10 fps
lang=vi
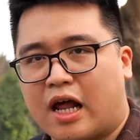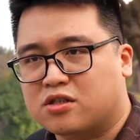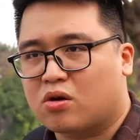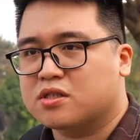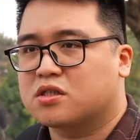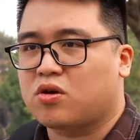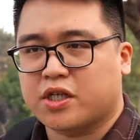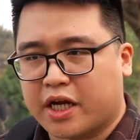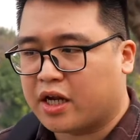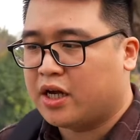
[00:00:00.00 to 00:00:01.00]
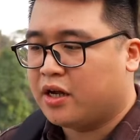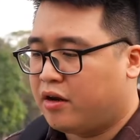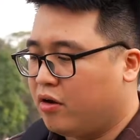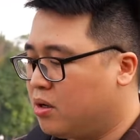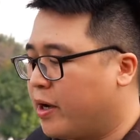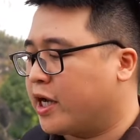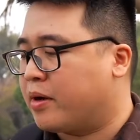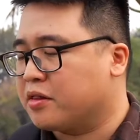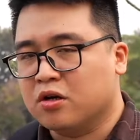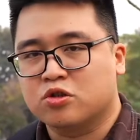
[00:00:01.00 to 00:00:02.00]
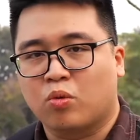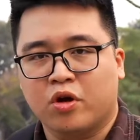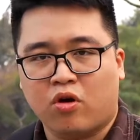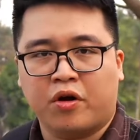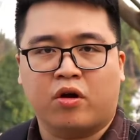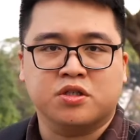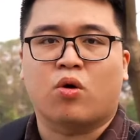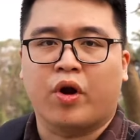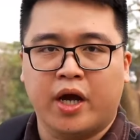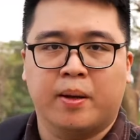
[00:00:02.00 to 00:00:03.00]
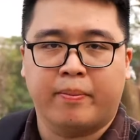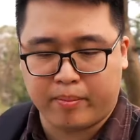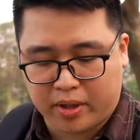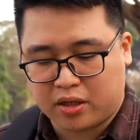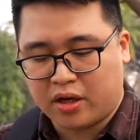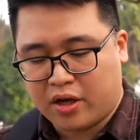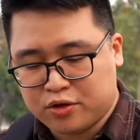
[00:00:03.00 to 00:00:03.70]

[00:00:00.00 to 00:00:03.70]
là rõ rõ rệt nếu như mà anh em đã từng dùng những con con 6D mà mình